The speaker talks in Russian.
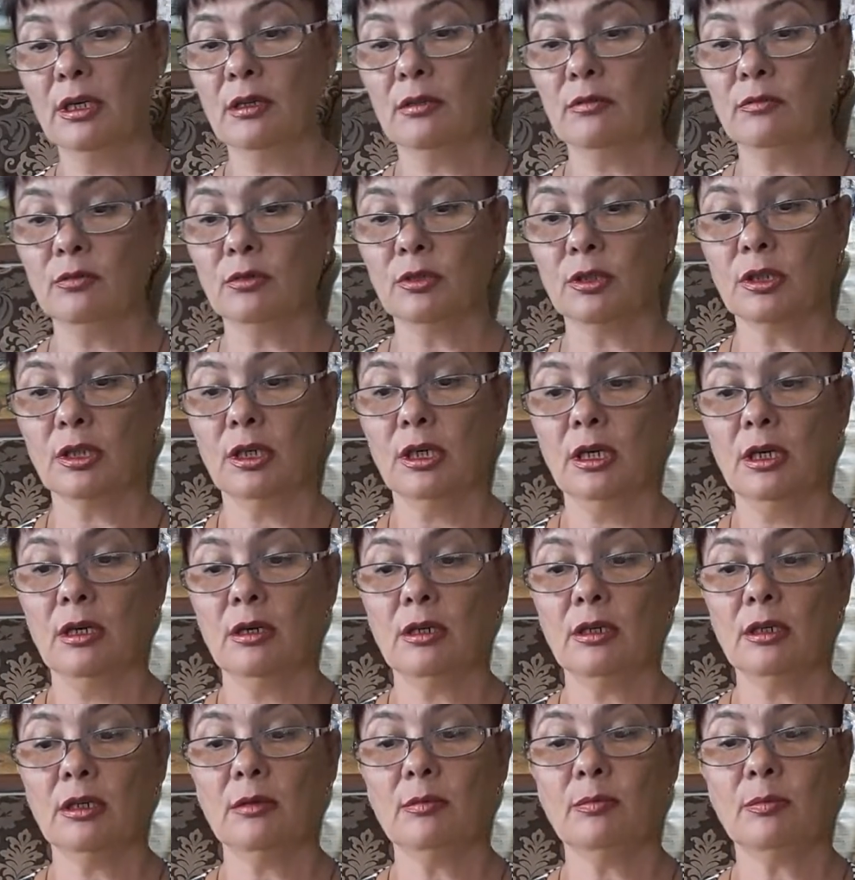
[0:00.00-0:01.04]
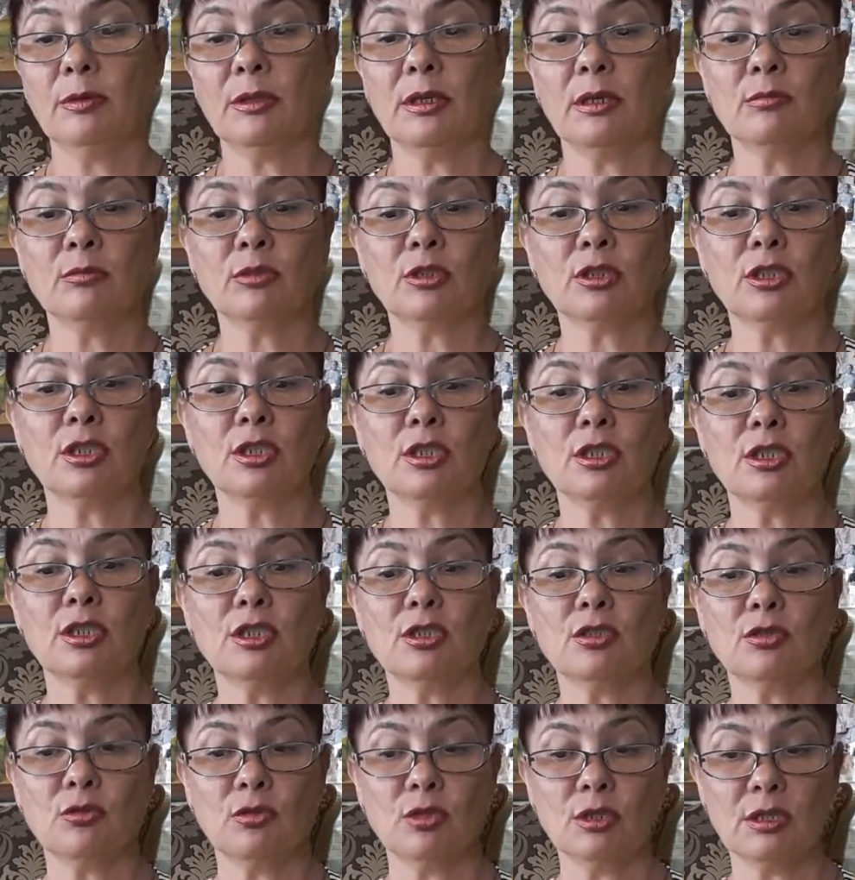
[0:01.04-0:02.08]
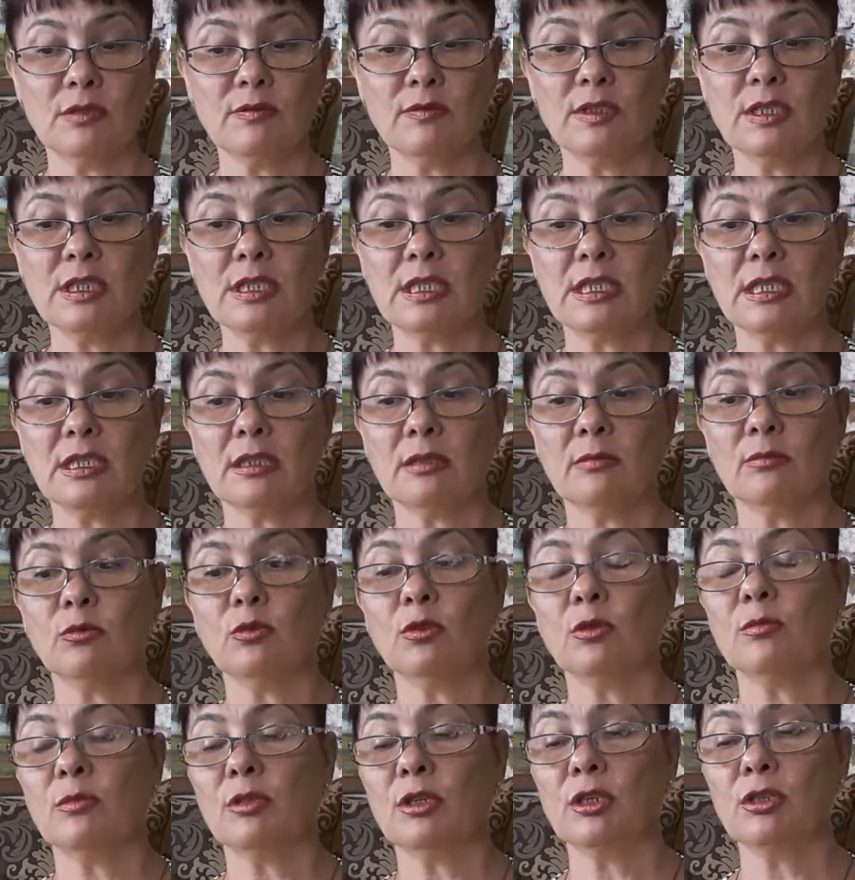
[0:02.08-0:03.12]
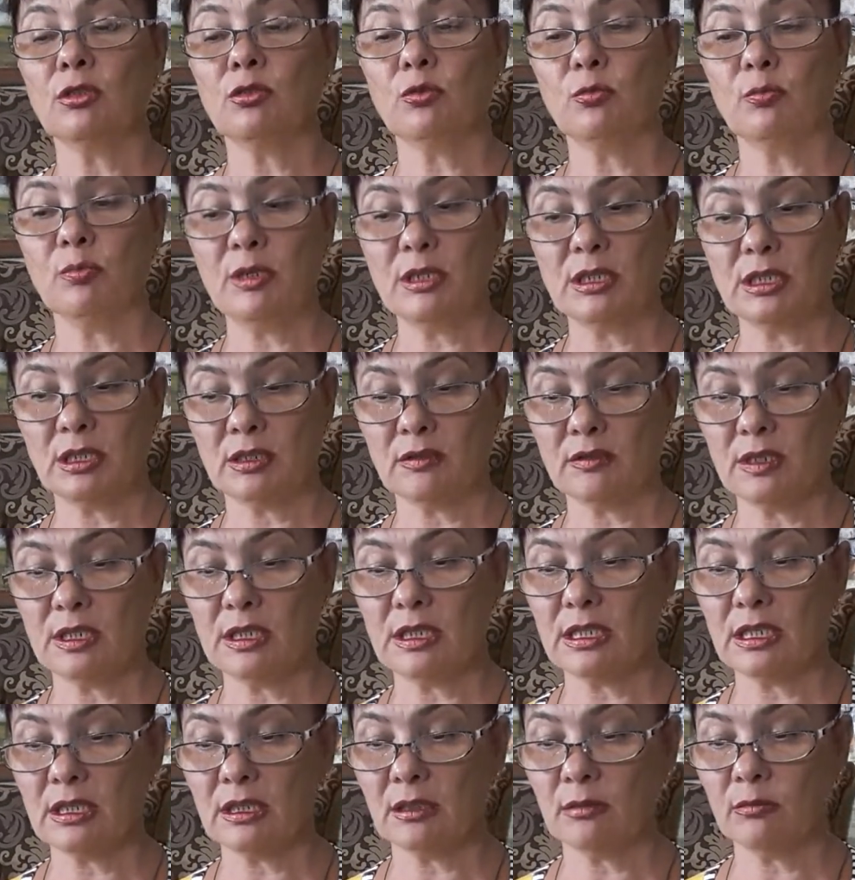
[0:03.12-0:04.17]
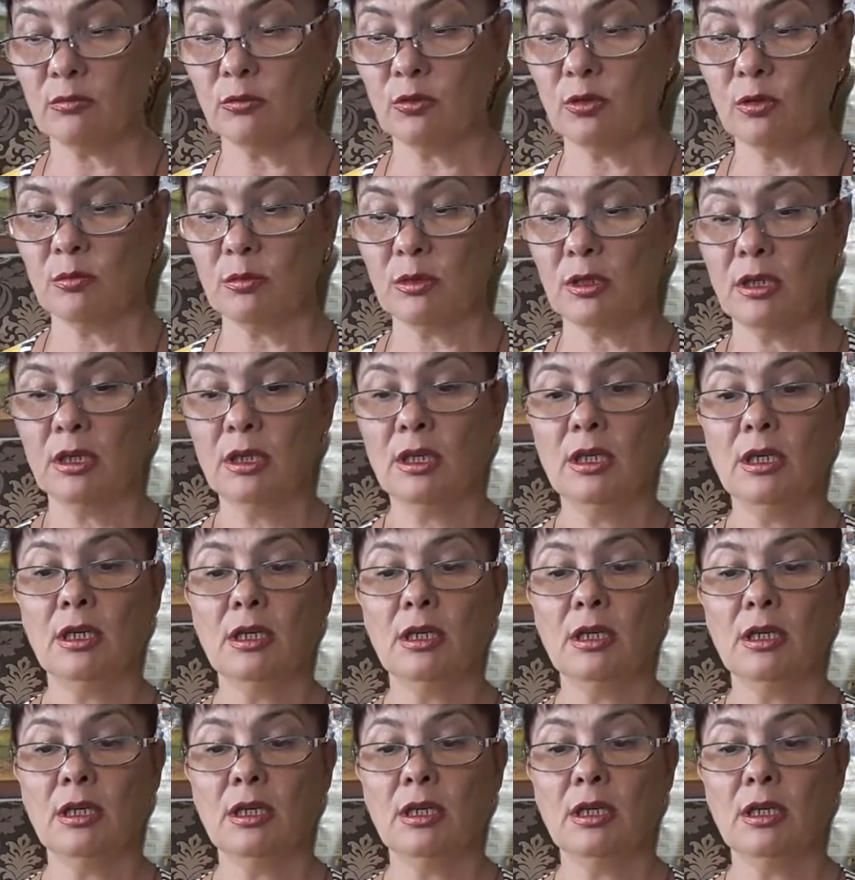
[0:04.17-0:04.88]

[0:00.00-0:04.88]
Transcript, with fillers: Вот. Потому что и Солнце в десятом доме, и Юпитер в десятом доме,